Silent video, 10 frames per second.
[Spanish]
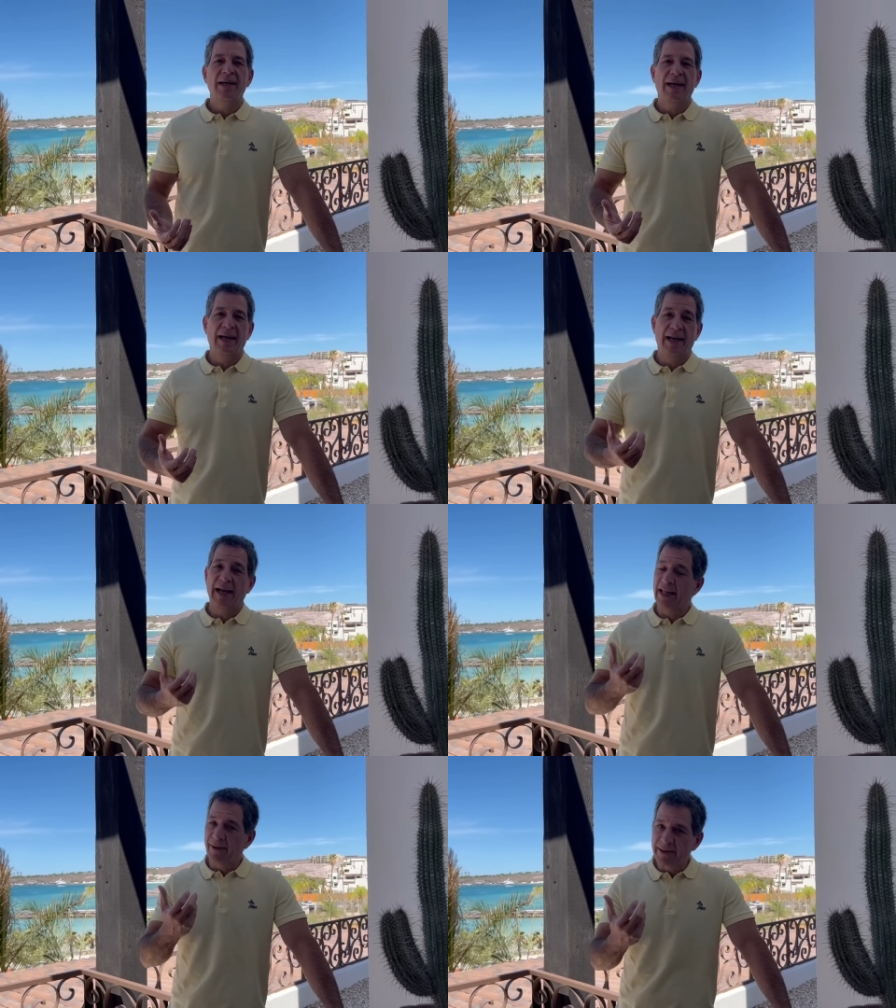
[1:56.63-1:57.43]
Eh,
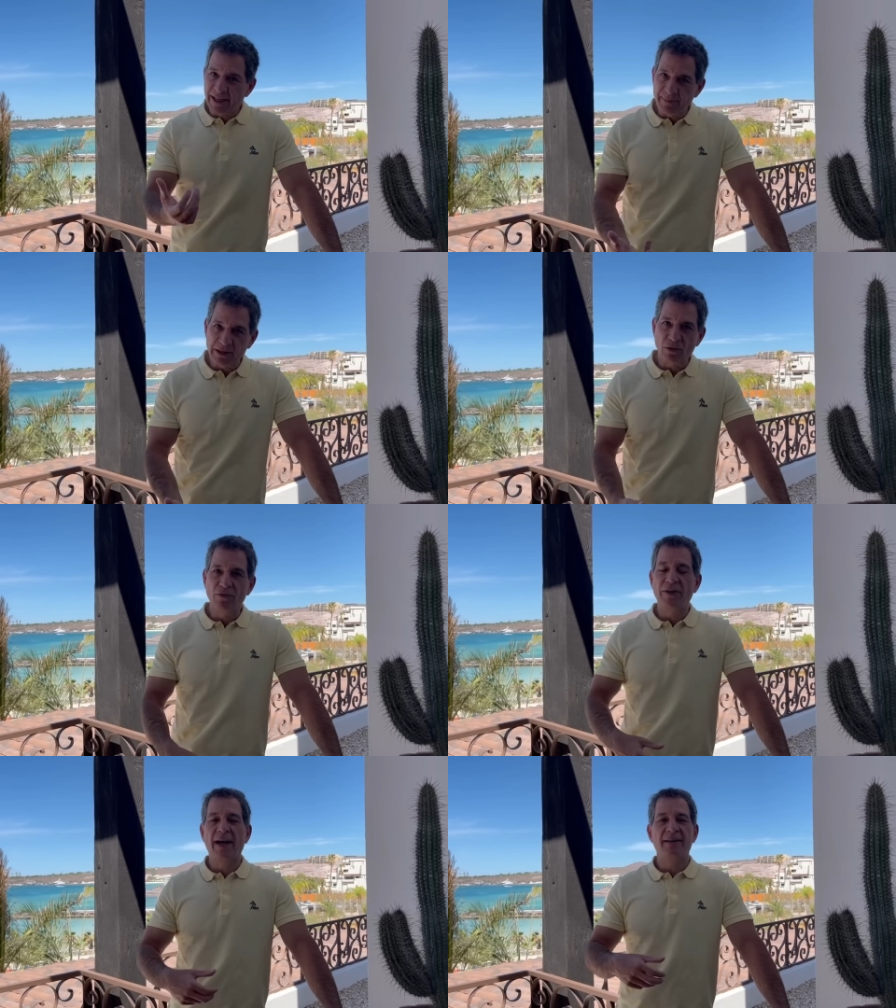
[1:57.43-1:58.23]
cada vez hay más
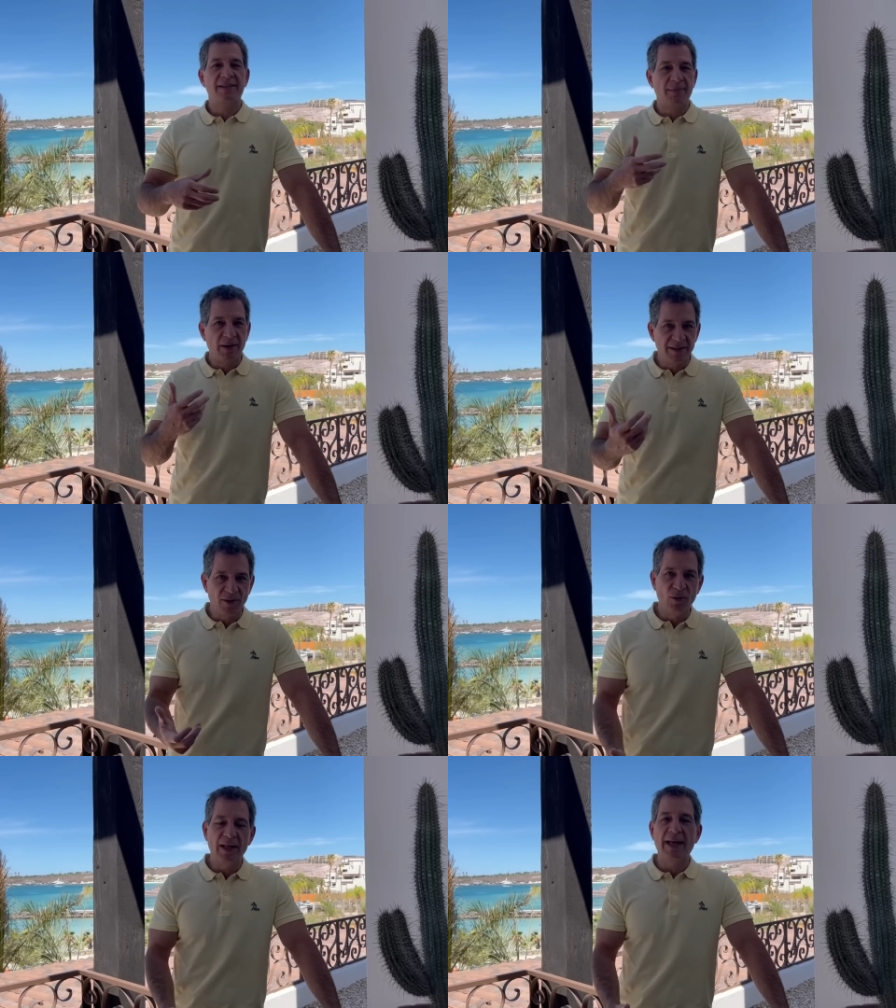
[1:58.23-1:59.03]
confianza, más
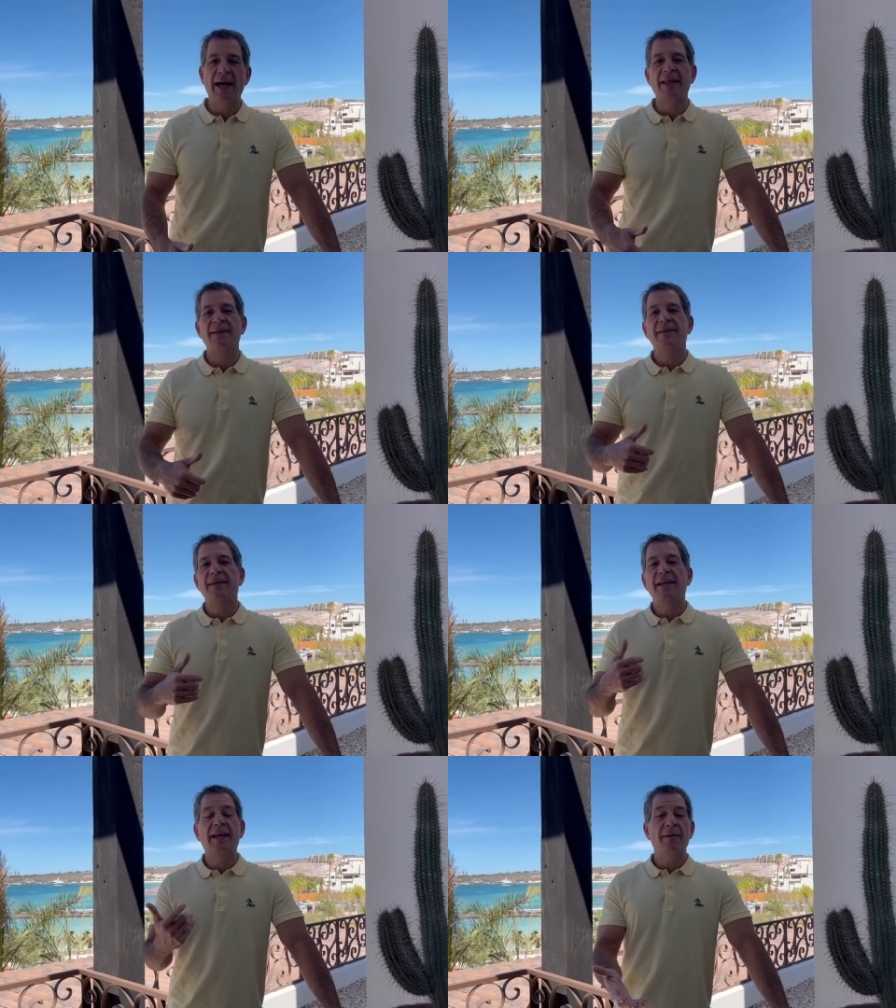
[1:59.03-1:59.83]
seguridad.
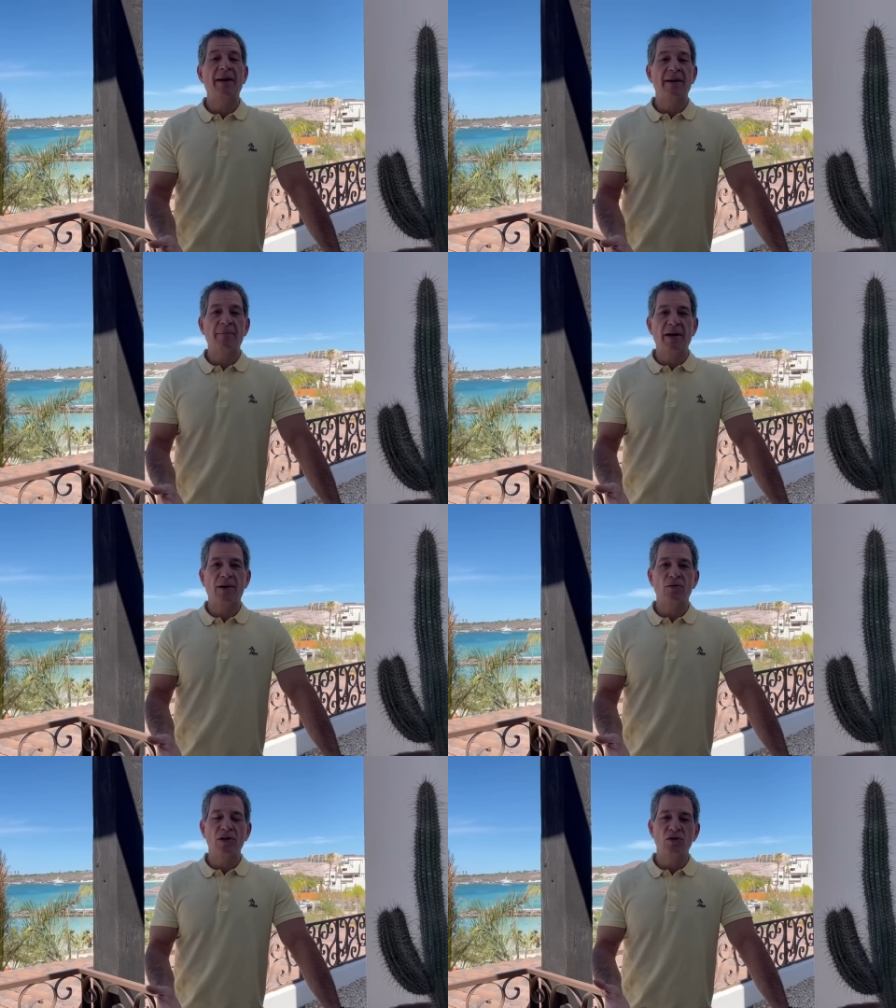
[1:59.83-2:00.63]
¿Y qué viene para
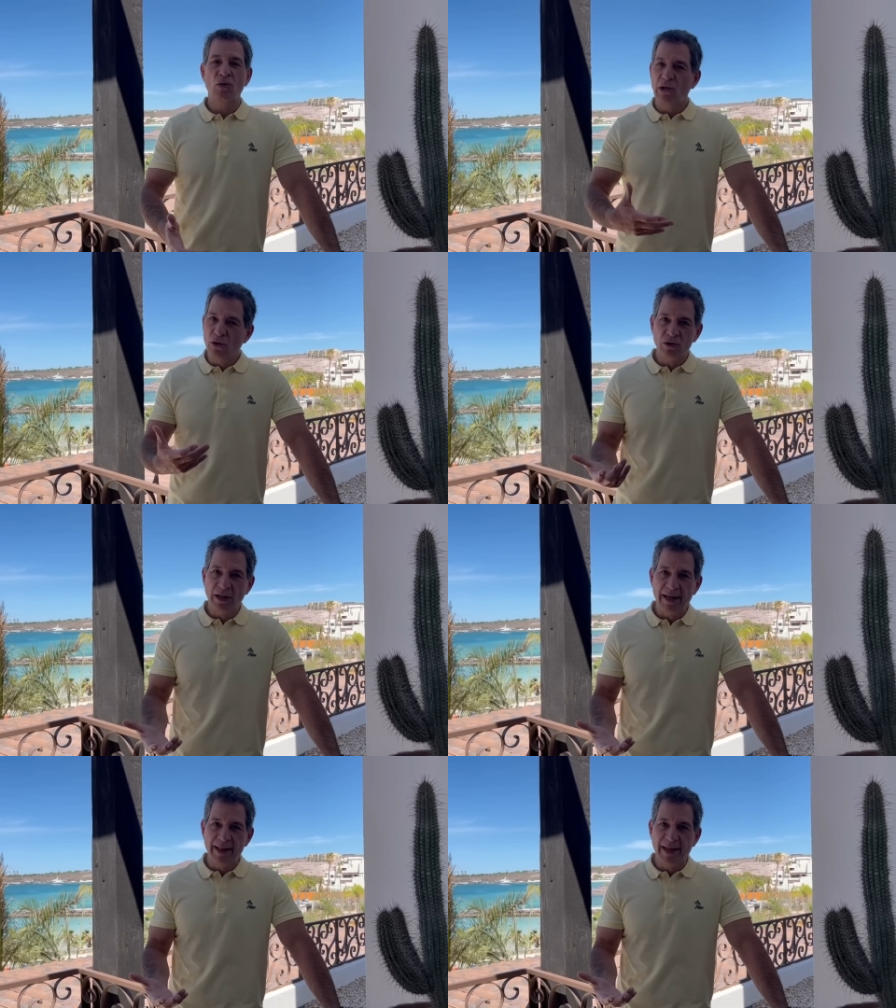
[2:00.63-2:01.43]
Cruz Azul? Dos
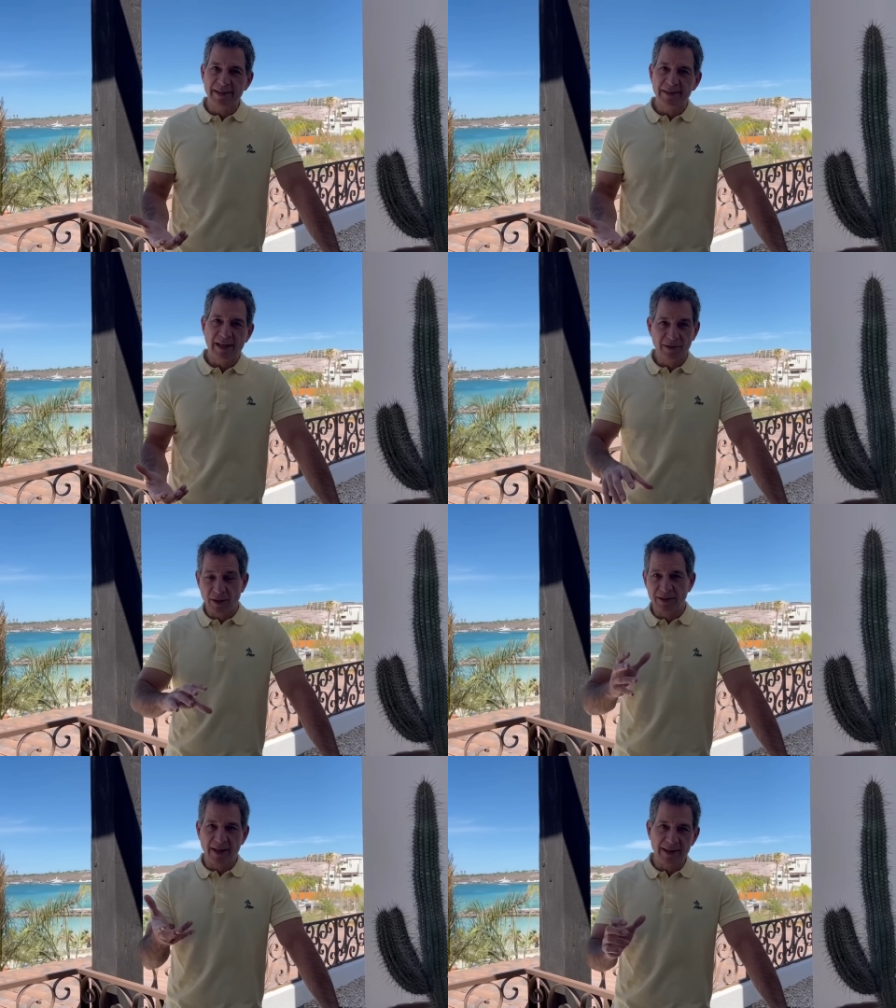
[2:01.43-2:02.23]
salidas, las voy a
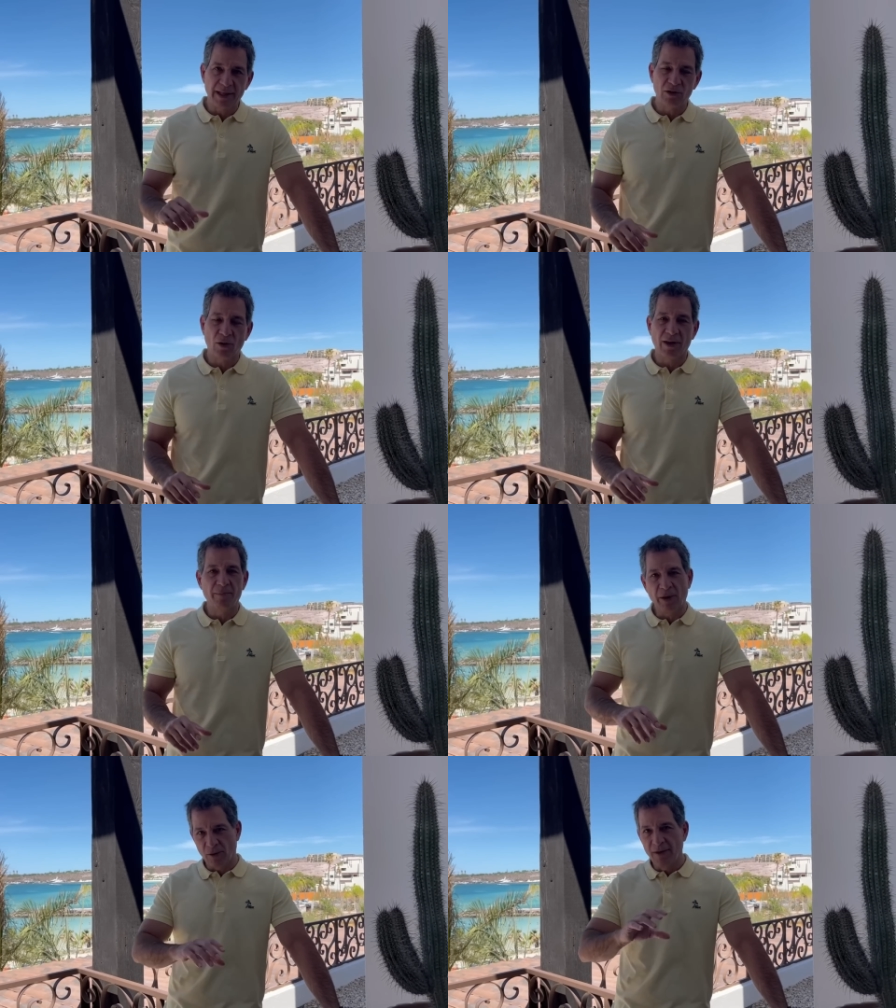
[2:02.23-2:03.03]
decir en desorden,
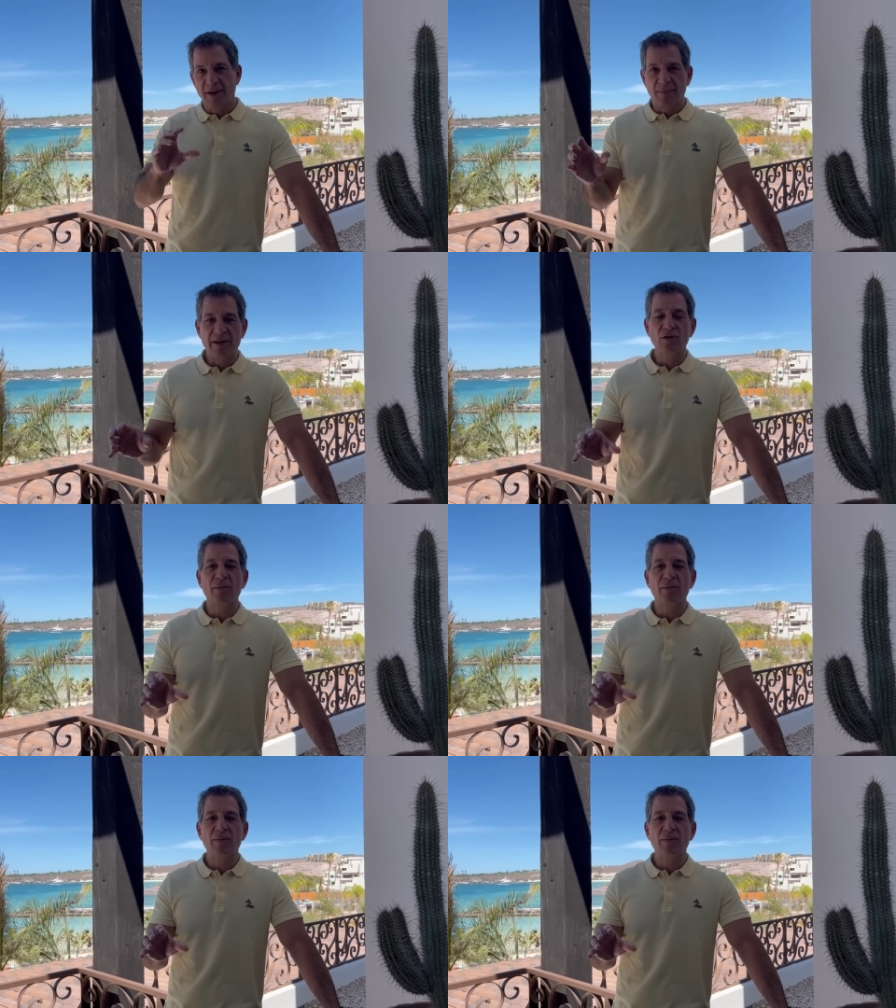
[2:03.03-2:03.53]
pero más o